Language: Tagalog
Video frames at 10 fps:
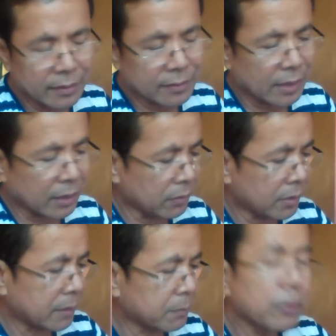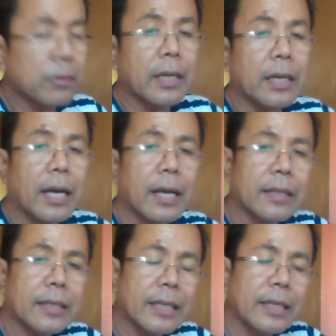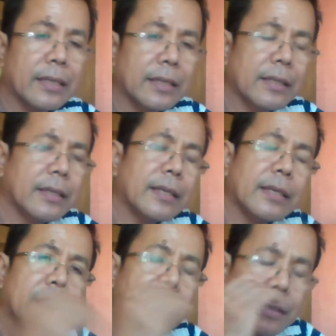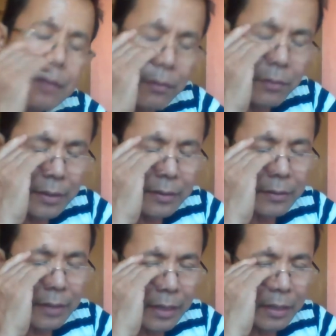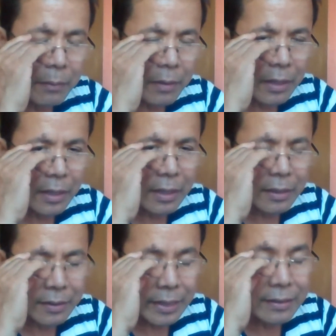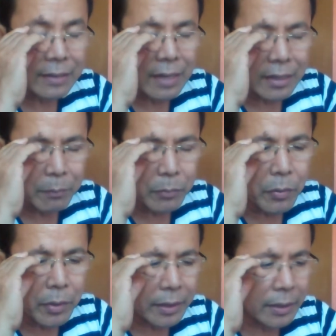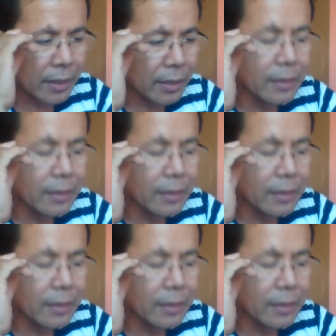is katulad po ng ating na isa ko isa sa akin mga isa sa akin viewer na